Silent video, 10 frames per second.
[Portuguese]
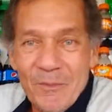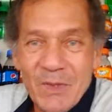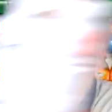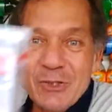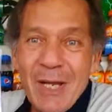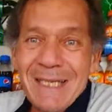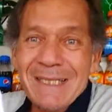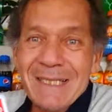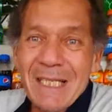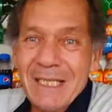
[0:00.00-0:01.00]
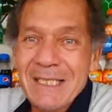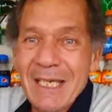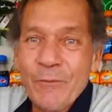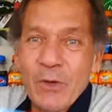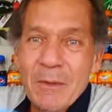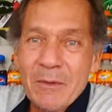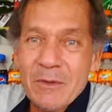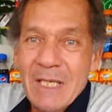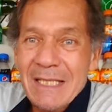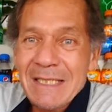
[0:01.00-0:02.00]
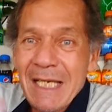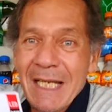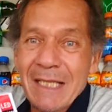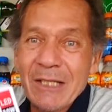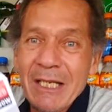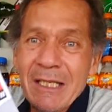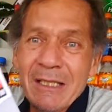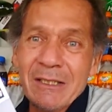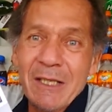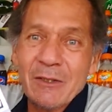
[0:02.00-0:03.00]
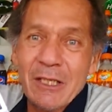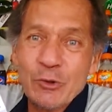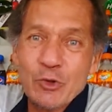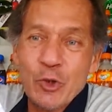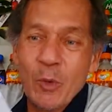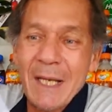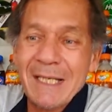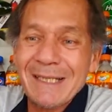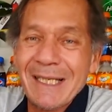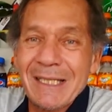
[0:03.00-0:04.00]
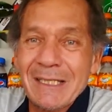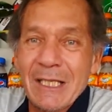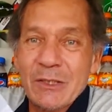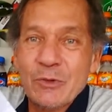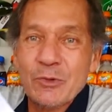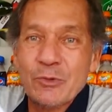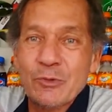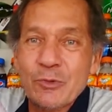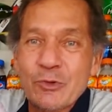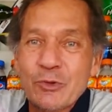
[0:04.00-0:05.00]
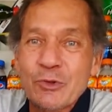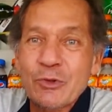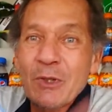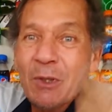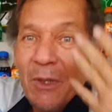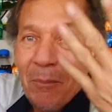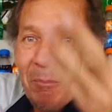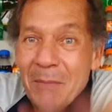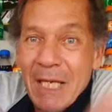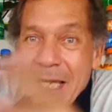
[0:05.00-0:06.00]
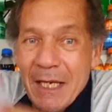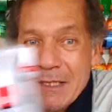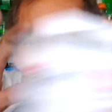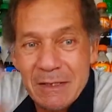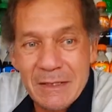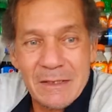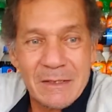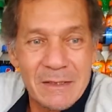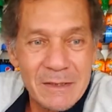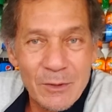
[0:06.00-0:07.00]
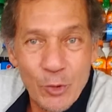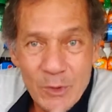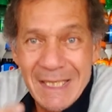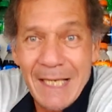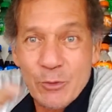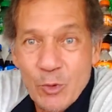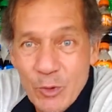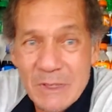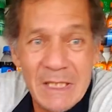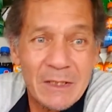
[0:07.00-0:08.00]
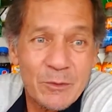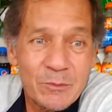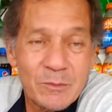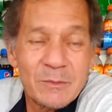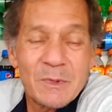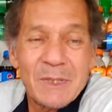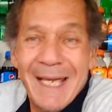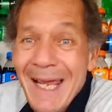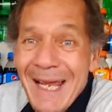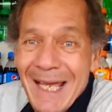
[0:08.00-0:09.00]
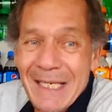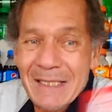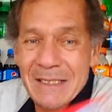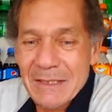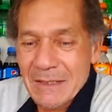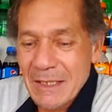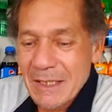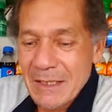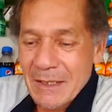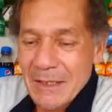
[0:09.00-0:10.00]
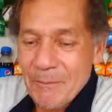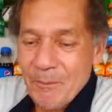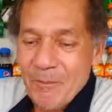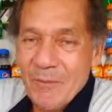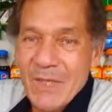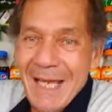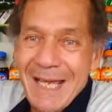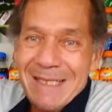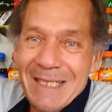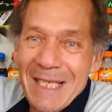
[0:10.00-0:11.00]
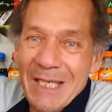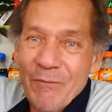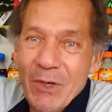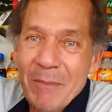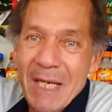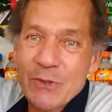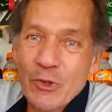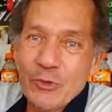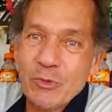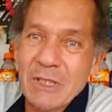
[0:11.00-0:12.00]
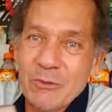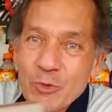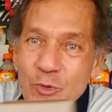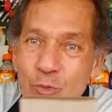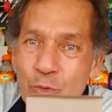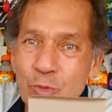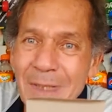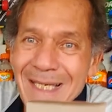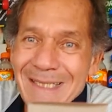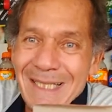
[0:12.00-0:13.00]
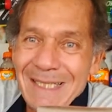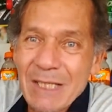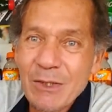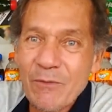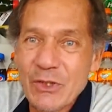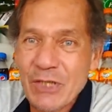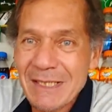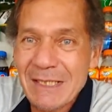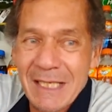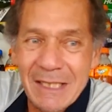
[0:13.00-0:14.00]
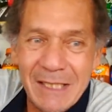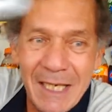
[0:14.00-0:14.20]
Só essa daqui foi, sei lá, 30 e tantos ou 40 e tantos mil réis. Cruzado, Cruzeiro, reais. Essa daqui foi mais outro tanto. Tudo gastei 120. Essa daqui tá